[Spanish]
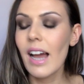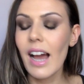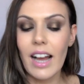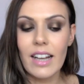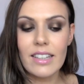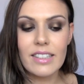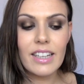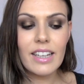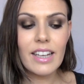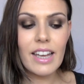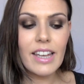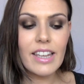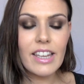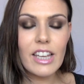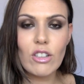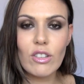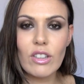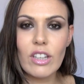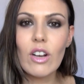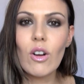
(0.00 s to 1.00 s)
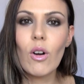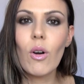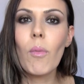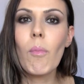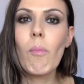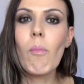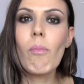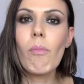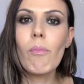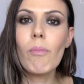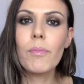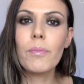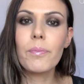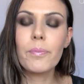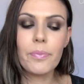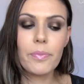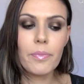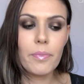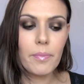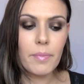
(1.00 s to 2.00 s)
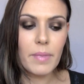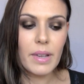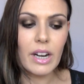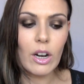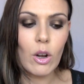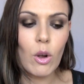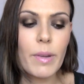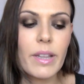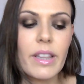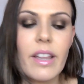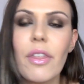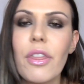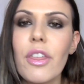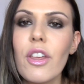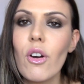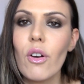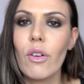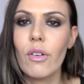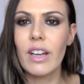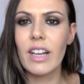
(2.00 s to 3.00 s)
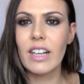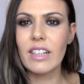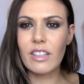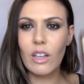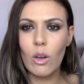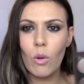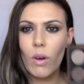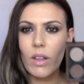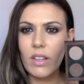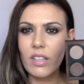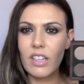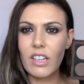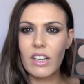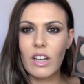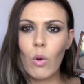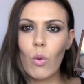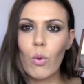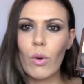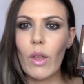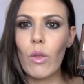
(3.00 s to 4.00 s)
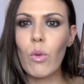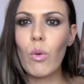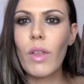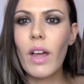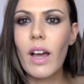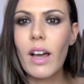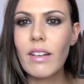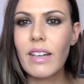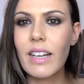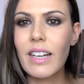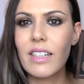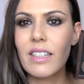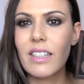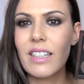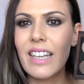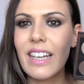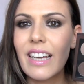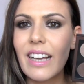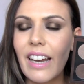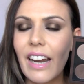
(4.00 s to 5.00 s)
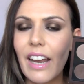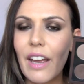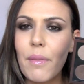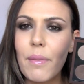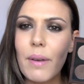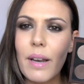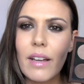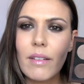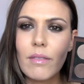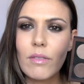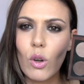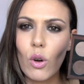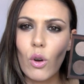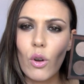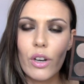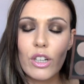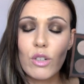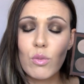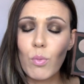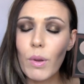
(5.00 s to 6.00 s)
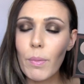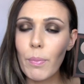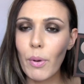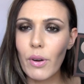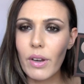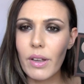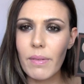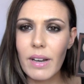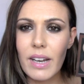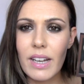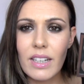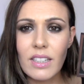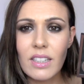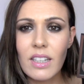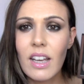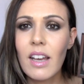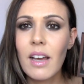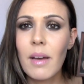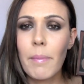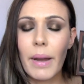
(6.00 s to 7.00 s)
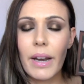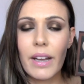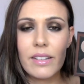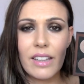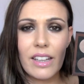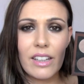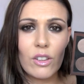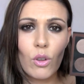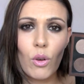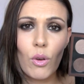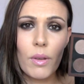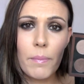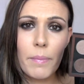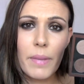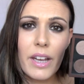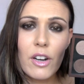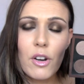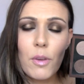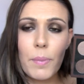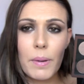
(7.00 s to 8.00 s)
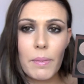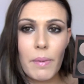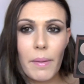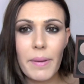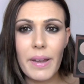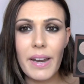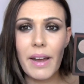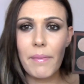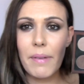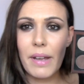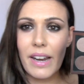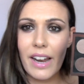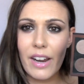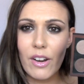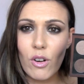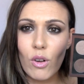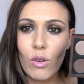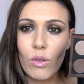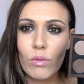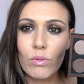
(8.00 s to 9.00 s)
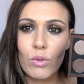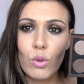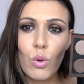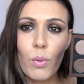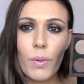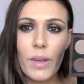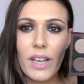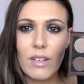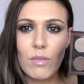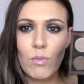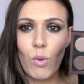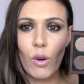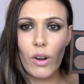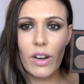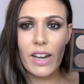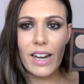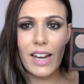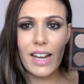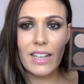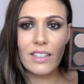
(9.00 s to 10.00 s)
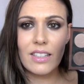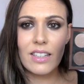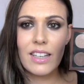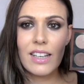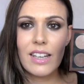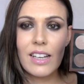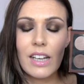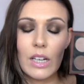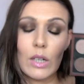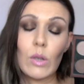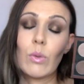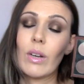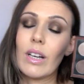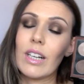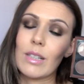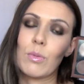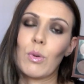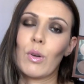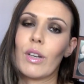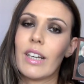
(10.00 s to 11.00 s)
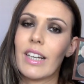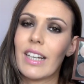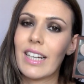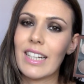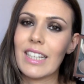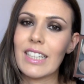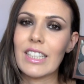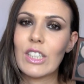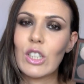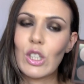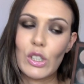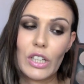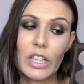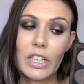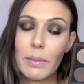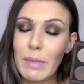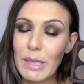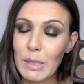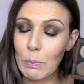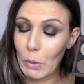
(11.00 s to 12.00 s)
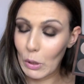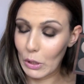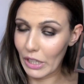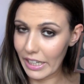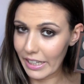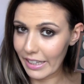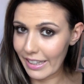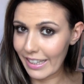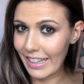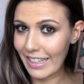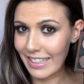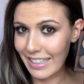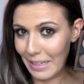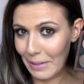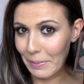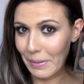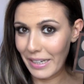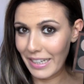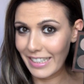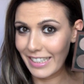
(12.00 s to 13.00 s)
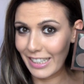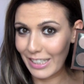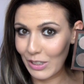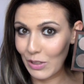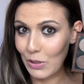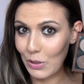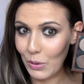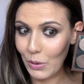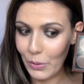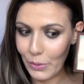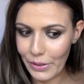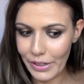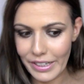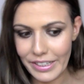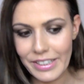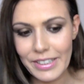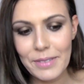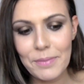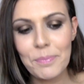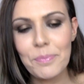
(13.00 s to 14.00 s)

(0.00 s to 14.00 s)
Así que ya os digo, mm, mi recomendación, este quad sin ninguna duda es increíble, colores muy ponibles para tanto invierno, primavera, verano, rubias, morenas, aunque las morenas nos quedan más potentes, ¿sabéis? Estos colores.